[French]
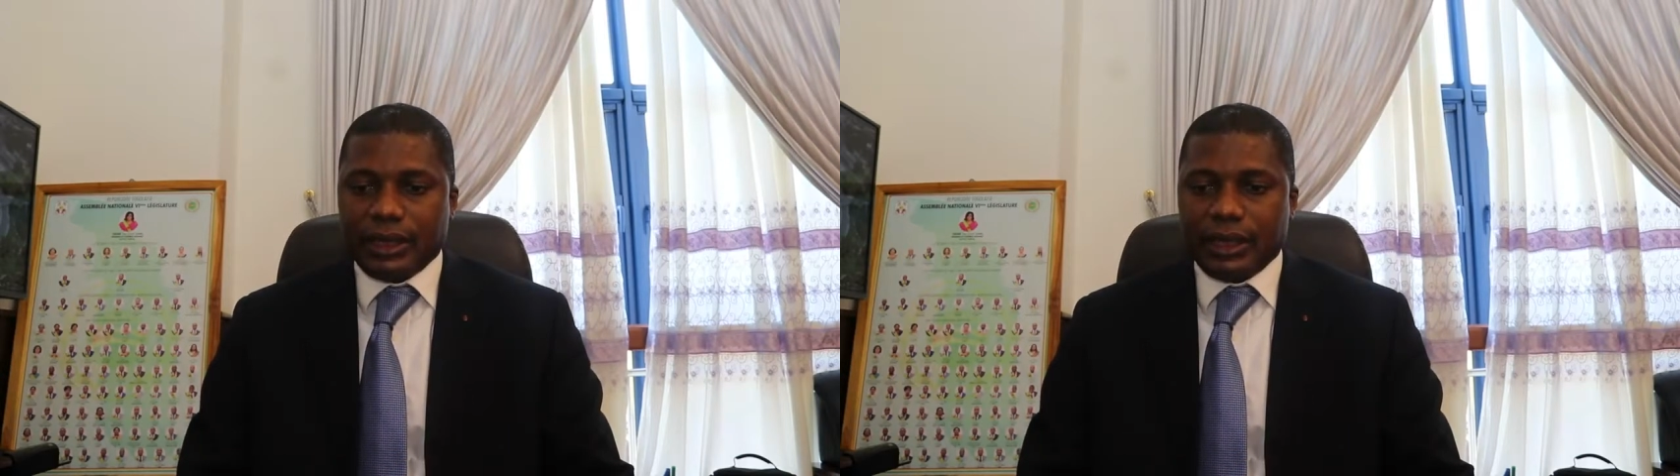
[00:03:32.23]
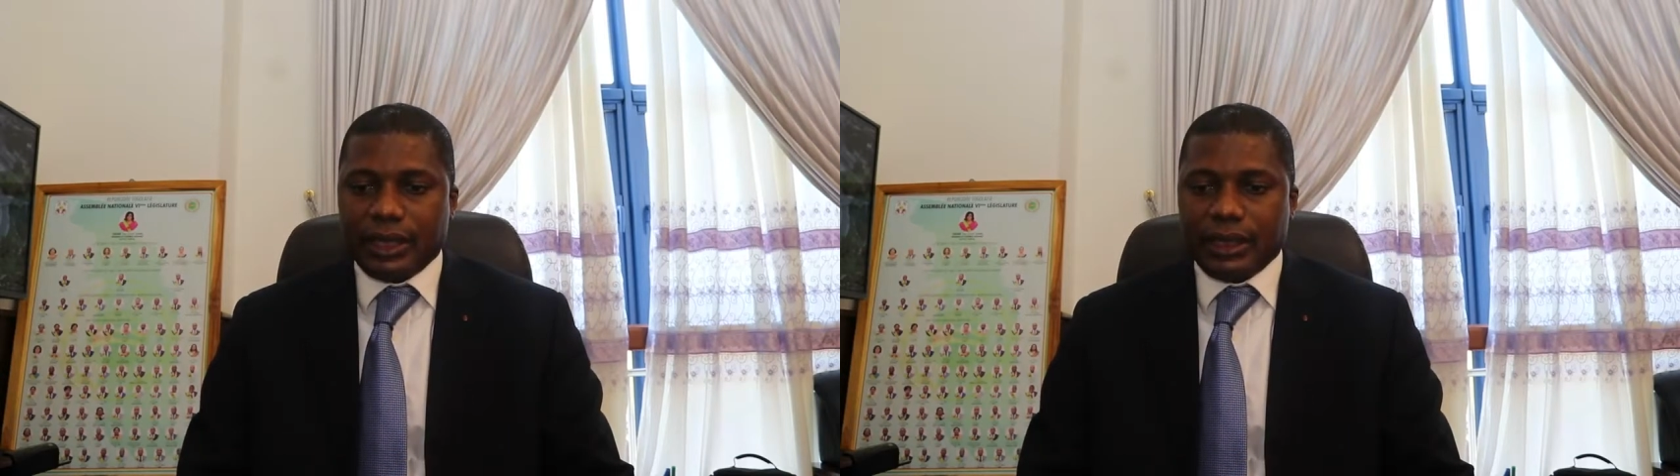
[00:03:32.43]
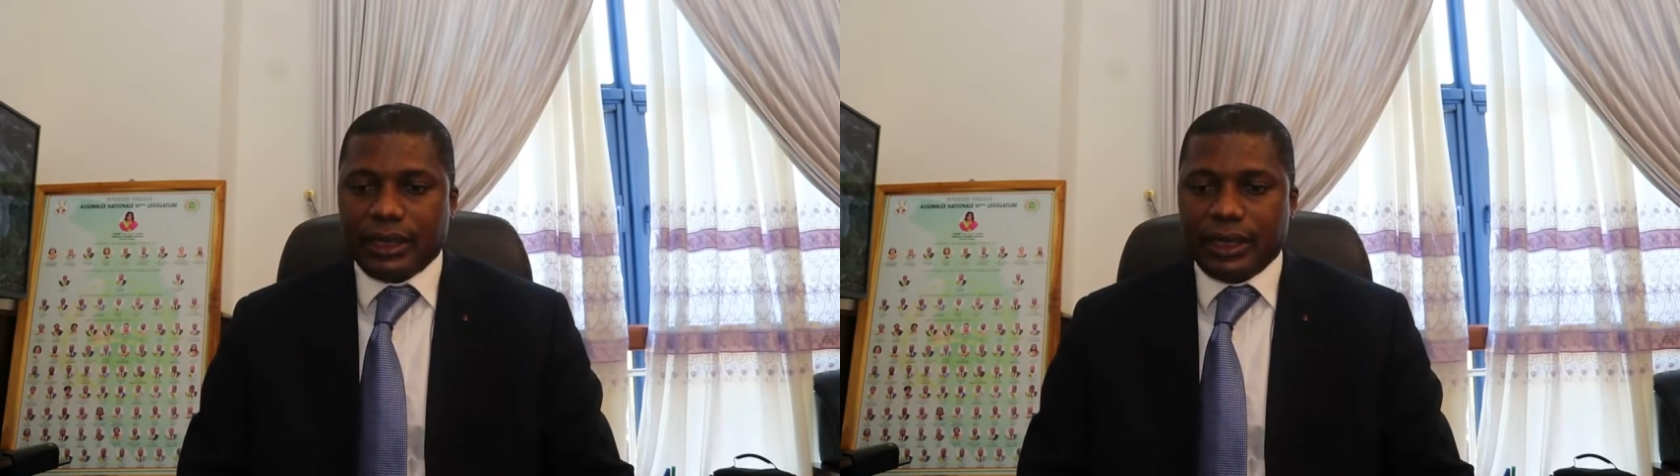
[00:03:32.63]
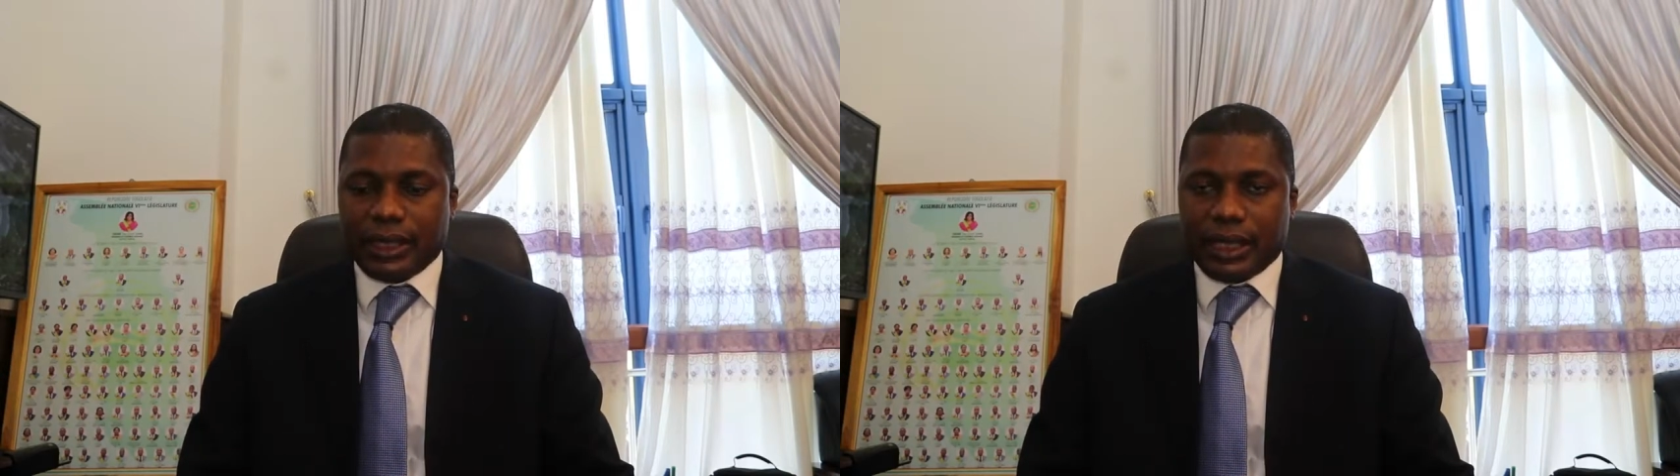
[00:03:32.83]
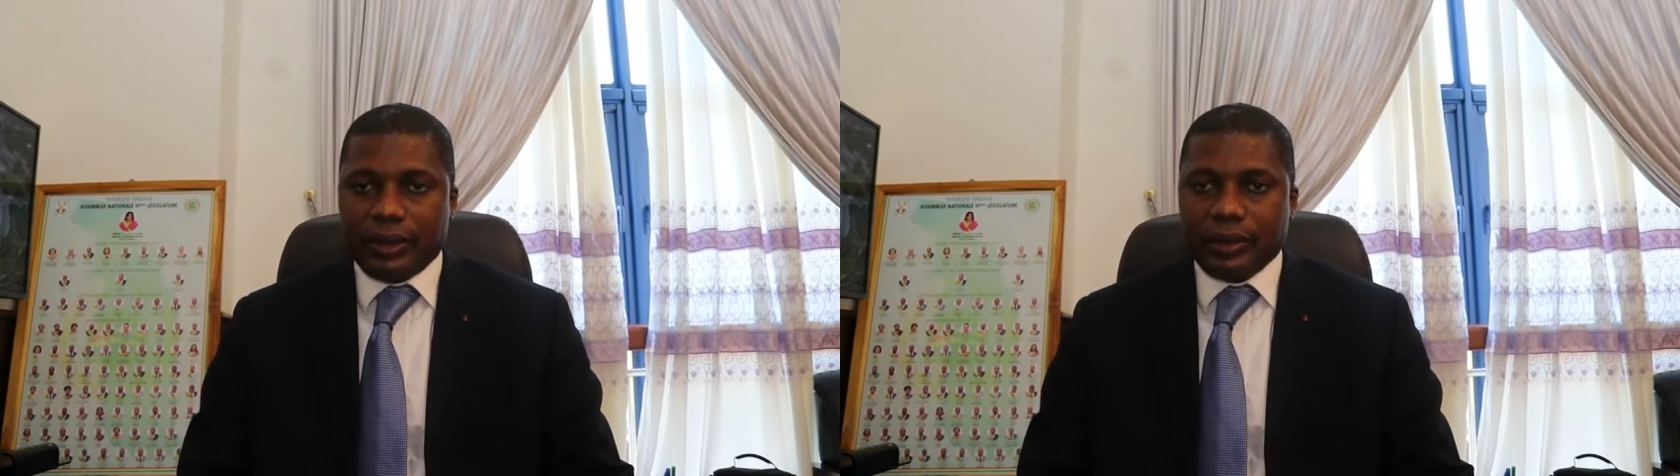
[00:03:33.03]
qui est dans les
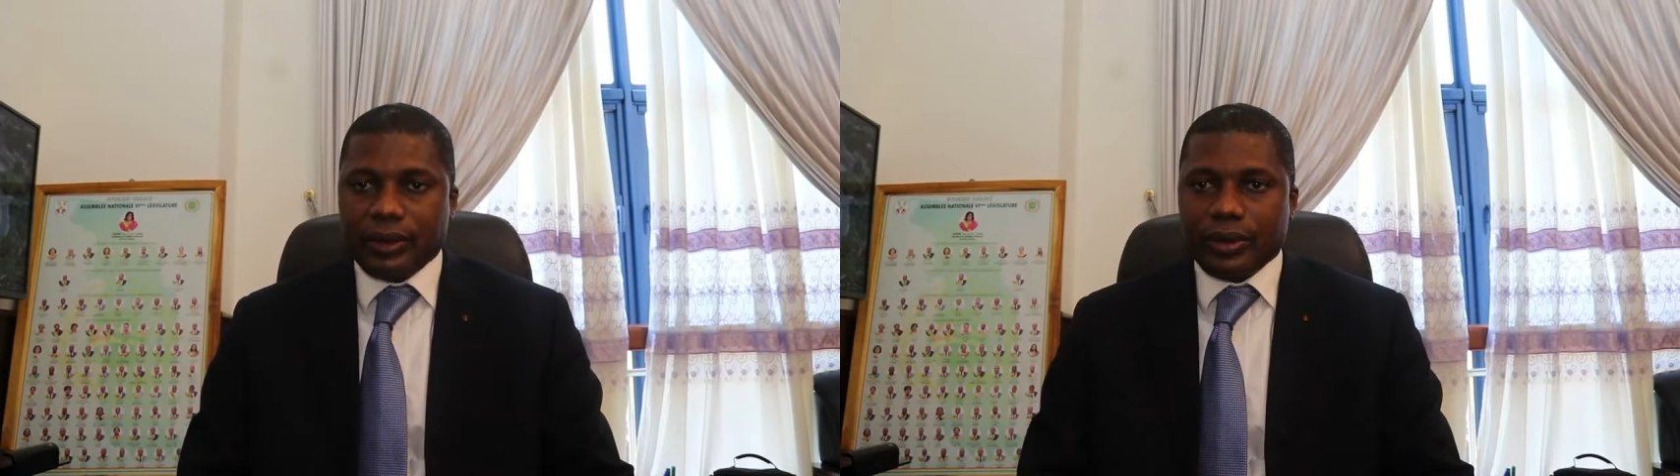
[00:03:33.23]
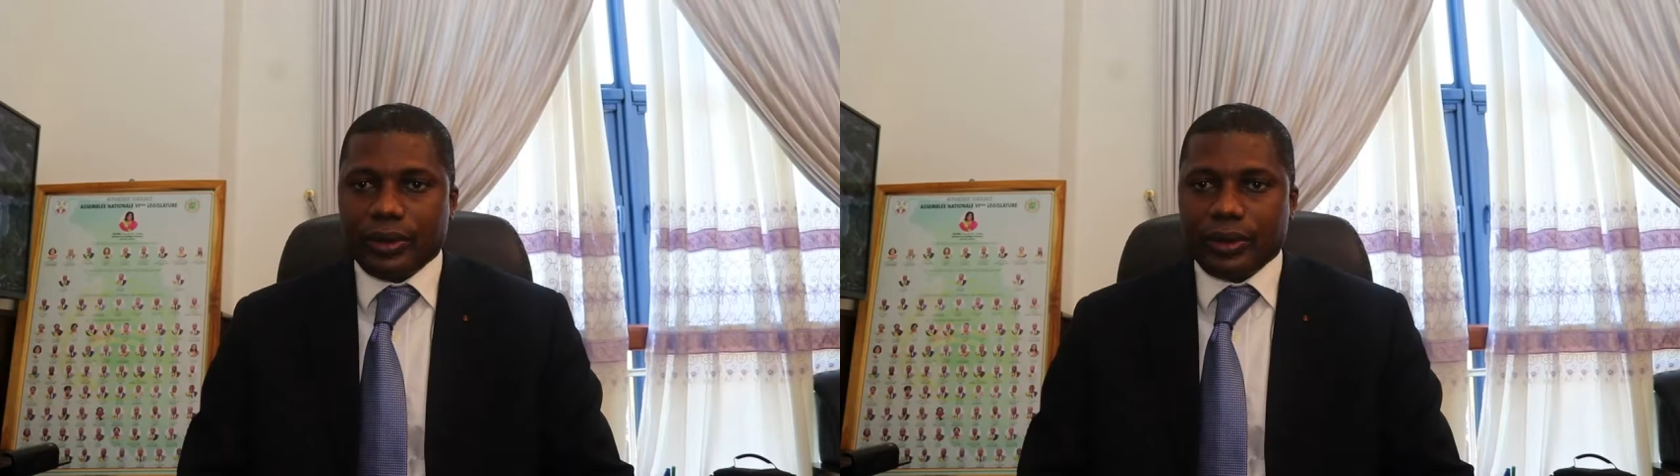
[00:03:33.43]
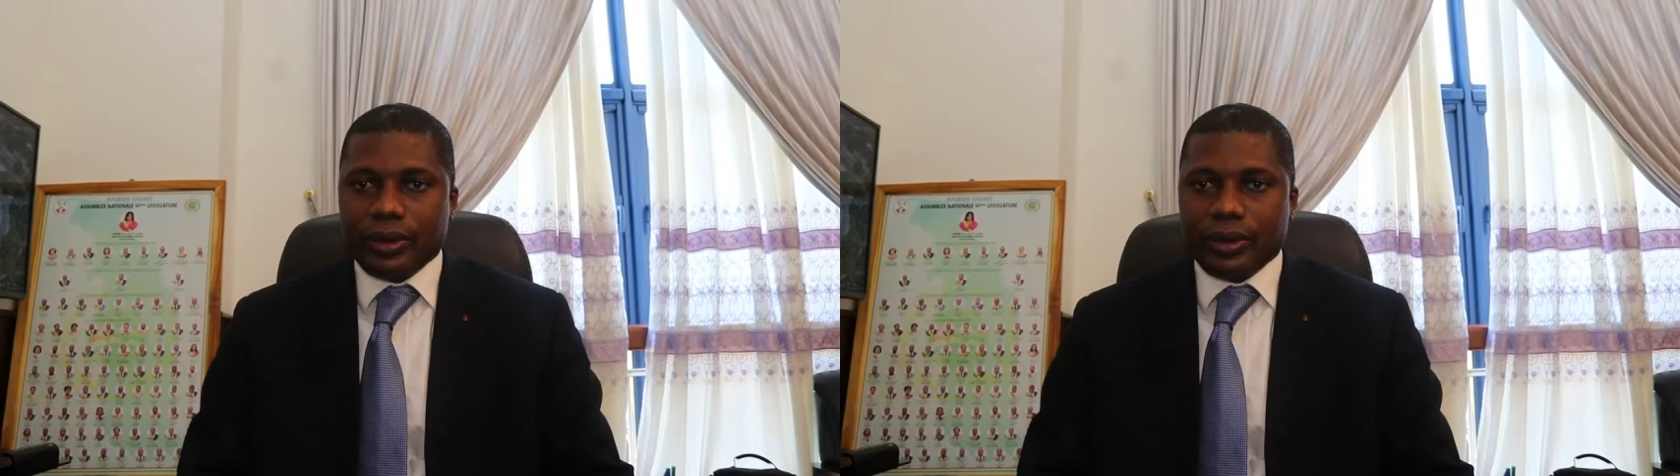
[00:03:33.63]
canaux sur